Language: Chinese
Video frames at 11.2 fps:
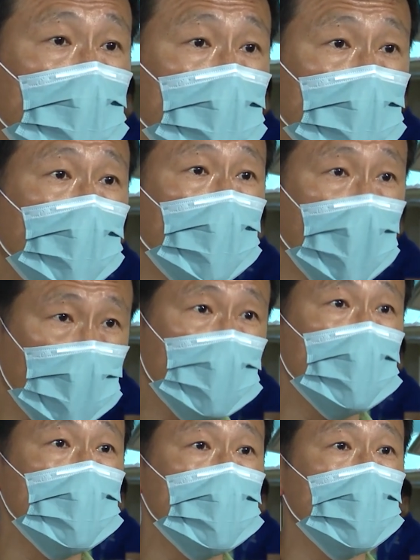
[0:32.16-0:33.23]
一到两
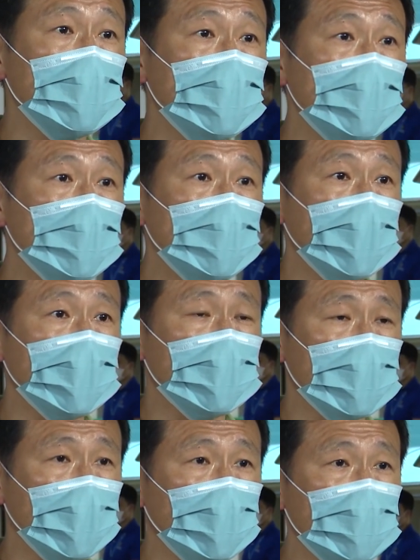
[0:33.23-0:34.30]
个之间会
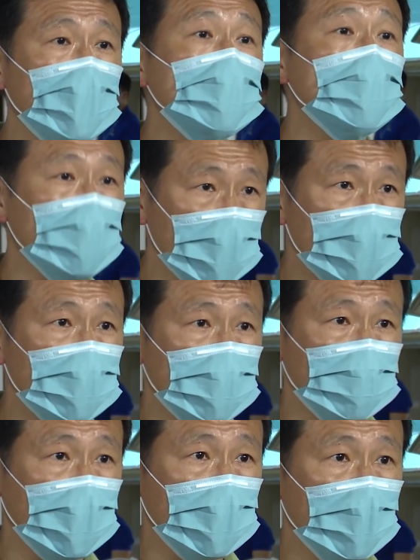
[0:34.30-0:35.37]
得到严重的疾
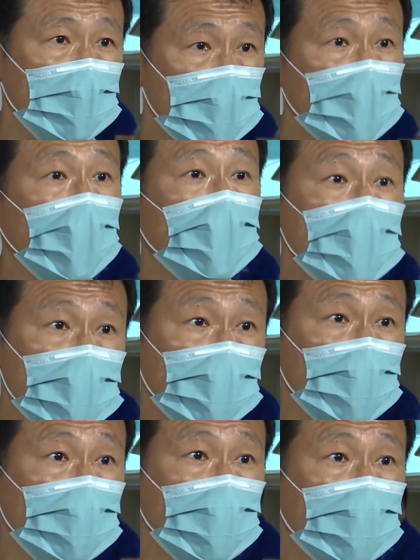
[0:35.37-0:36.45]
病，进
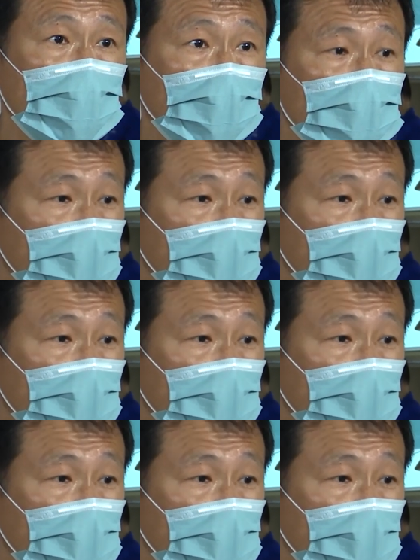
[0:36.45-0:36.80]
ICU 哦，